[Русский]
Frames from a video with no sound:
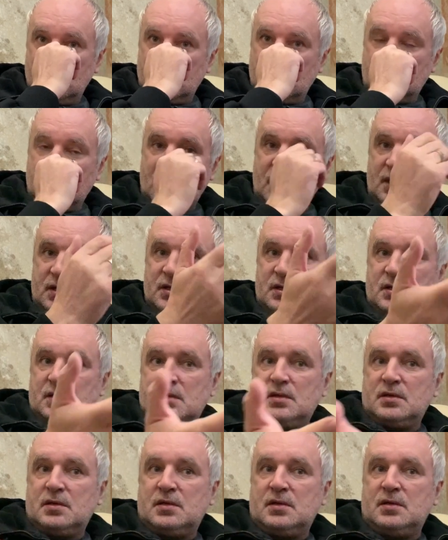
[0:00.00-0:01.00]
Да, и, и,
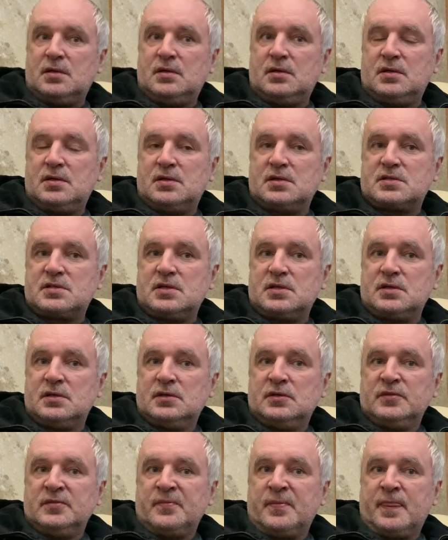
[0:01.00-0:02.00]
и если,
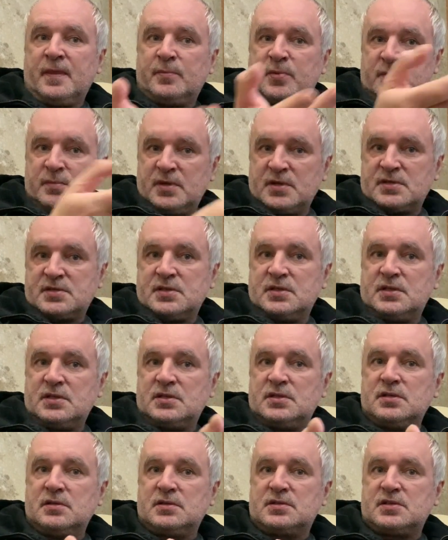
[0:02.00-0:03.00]
например, с
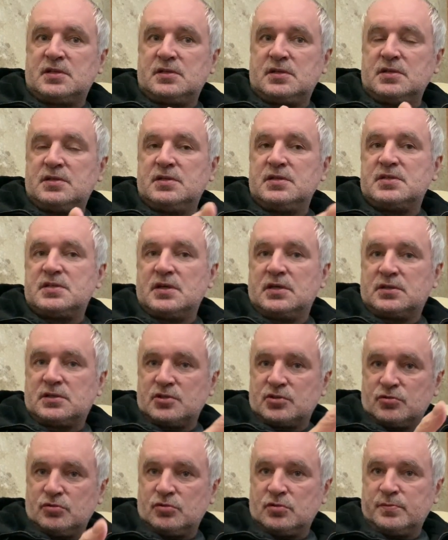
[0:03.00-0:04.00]
этой, с этой
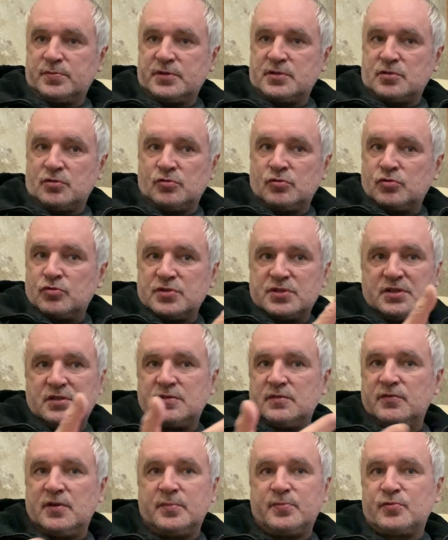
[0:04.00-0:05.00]
десяткой что-то происходит. Ну, то есть
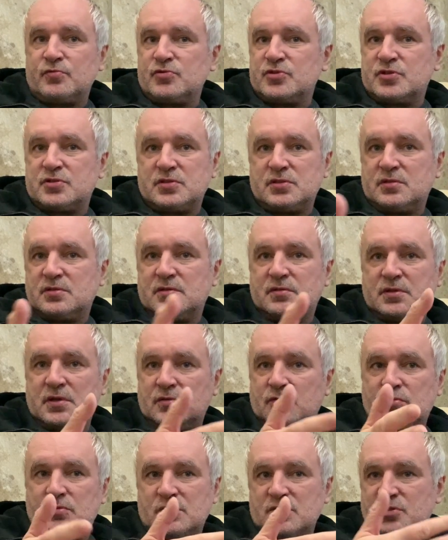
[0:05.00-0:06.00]
это вопрос, э,
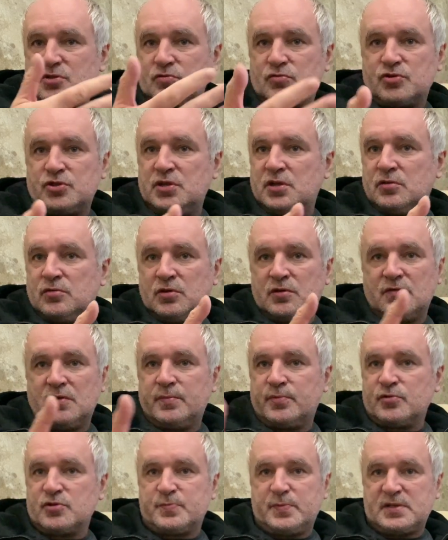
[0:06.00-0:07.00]
такой рассуждение, но это
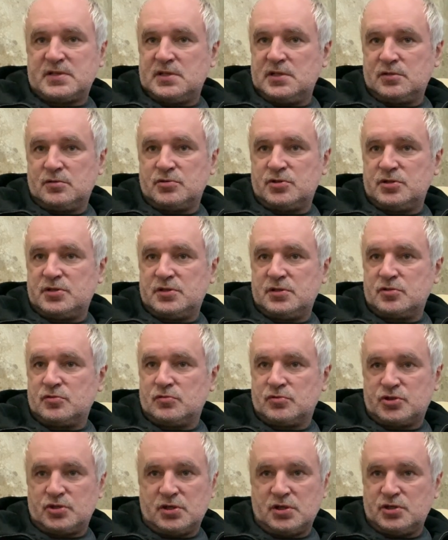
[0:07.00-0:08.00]
вопрос последующий
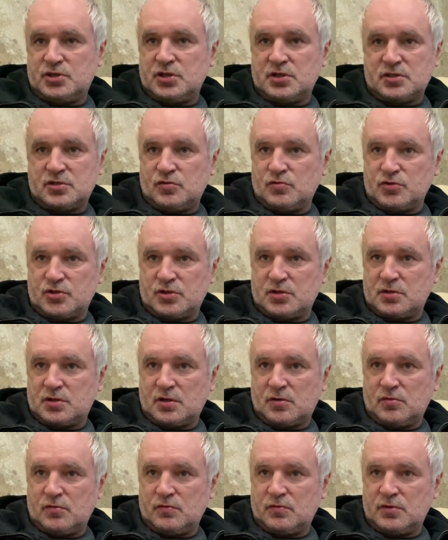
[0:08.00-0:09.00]
сезон. Сейчас, сейчас точно
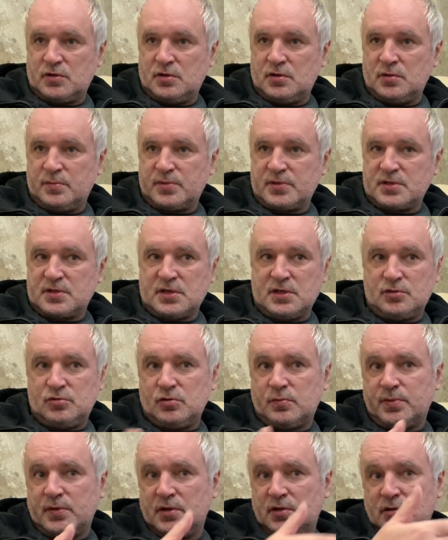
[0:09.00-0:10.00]
такого не, не
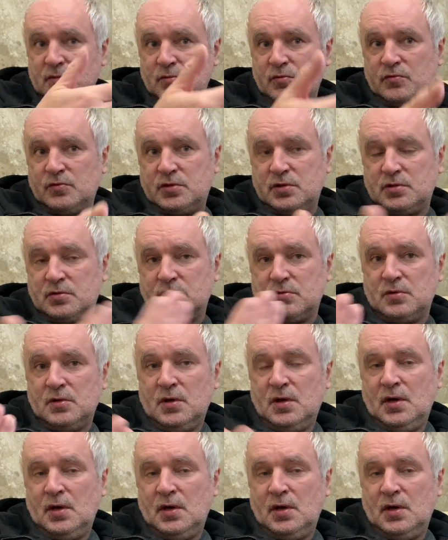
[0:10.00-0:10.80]
произойдет, поэтому вот эту,